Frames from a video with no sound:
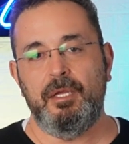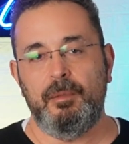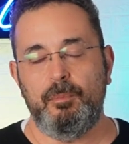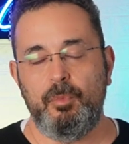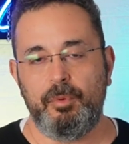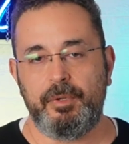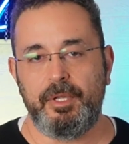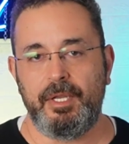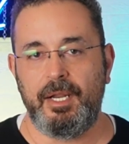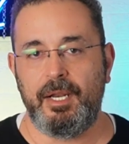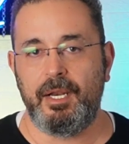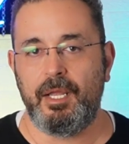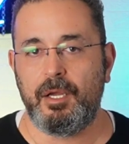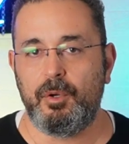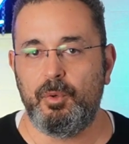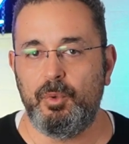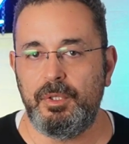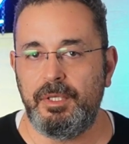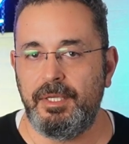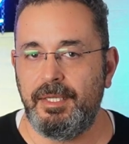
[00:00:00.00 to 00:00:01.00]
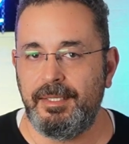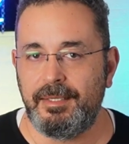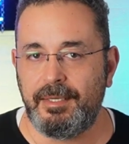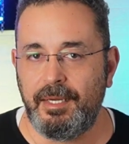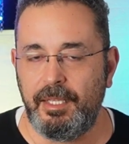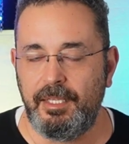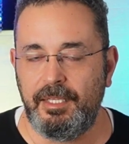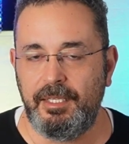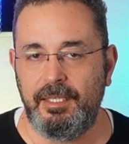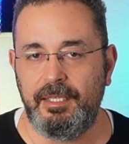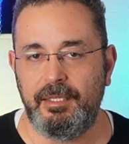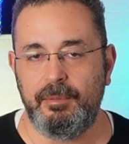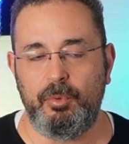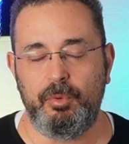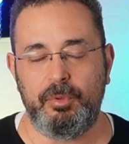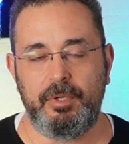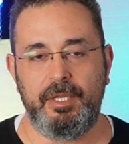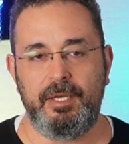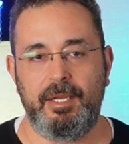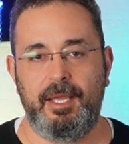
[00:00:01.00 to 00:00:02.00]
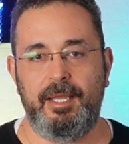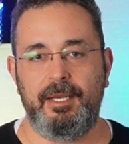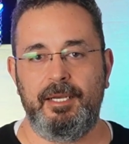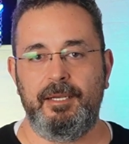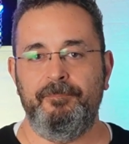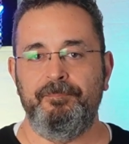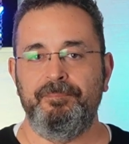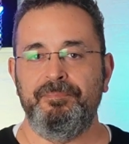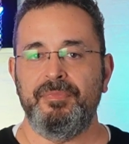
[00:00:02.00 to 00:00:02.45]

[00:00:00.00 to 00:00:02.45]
ممكن أن أقول رأيي ممكن أن